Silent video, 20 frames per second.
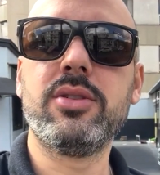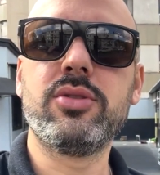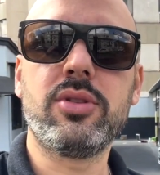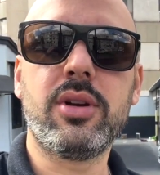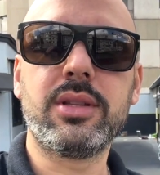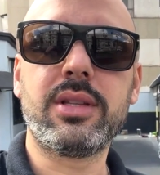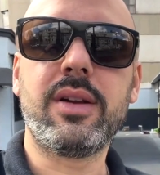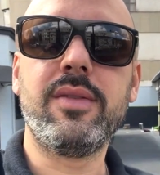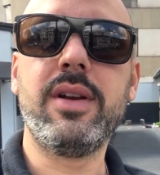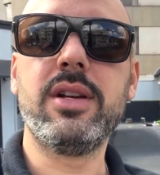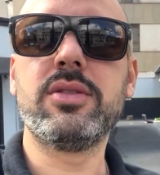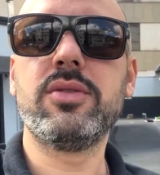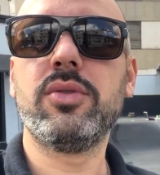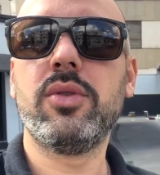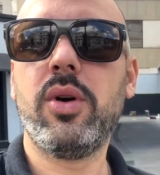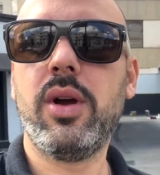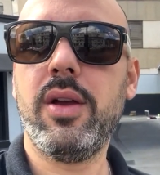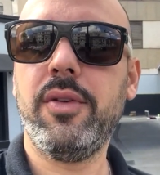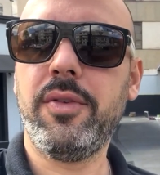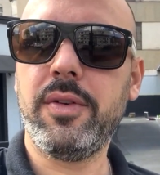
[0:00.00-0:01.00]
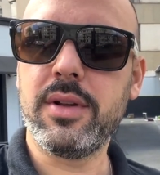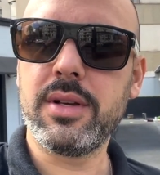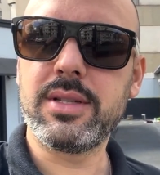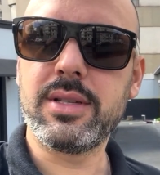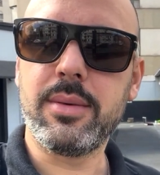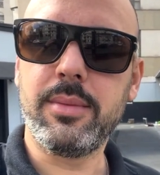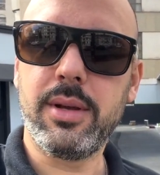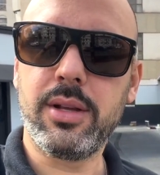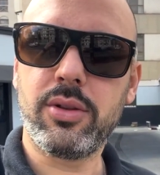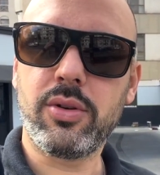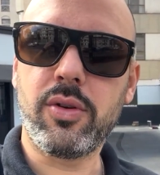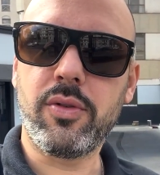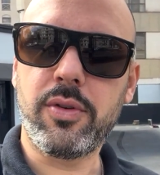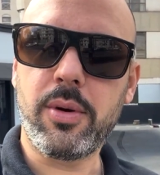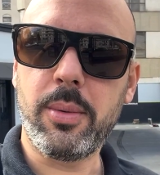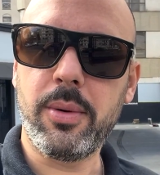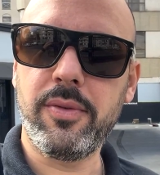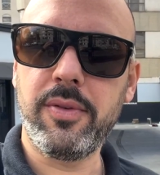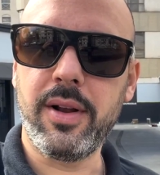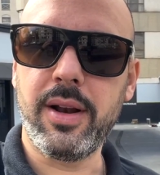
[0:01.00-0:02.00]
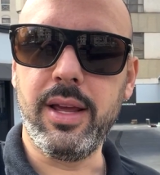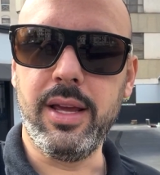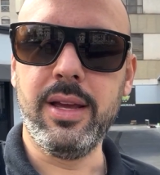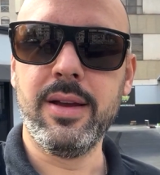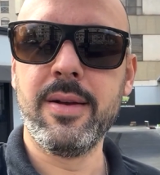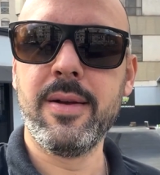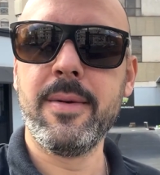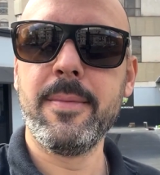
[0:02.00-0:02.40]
Só através do refinanciamento, conforme eu falei.